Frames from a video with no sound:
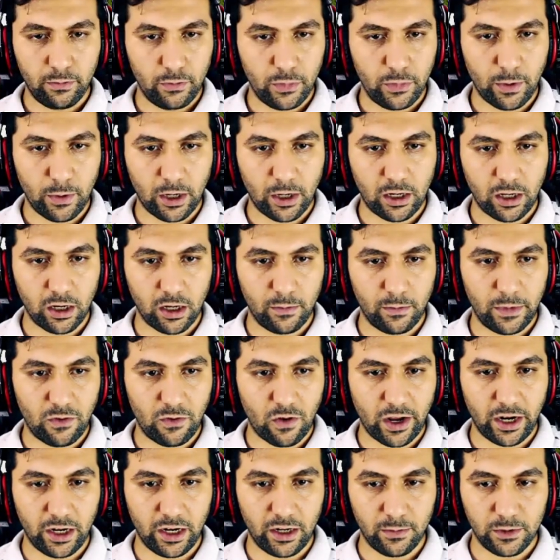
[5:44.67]
Bir bakalım ne
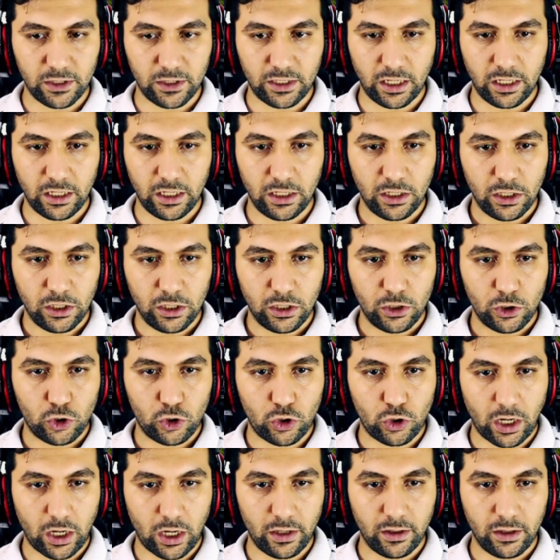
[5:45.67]
var elimizde.
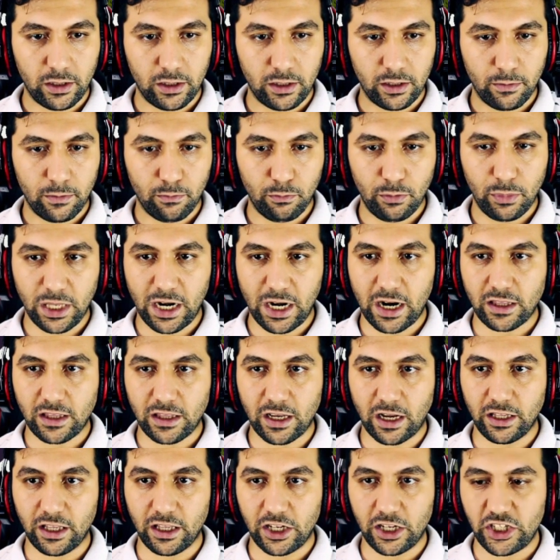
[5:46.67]
Şu an birer
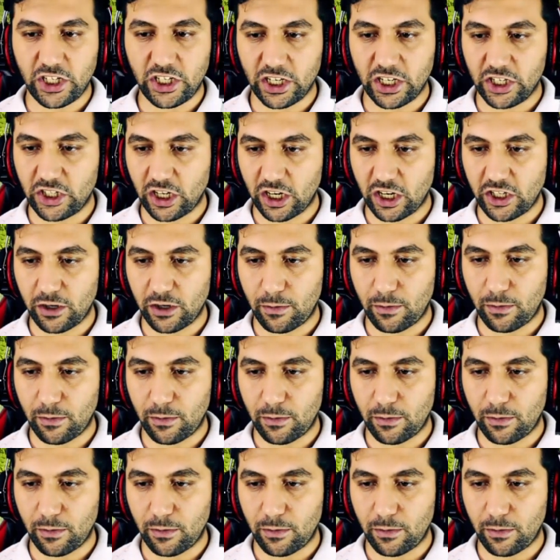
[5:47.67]
tane daha çekiç alacağım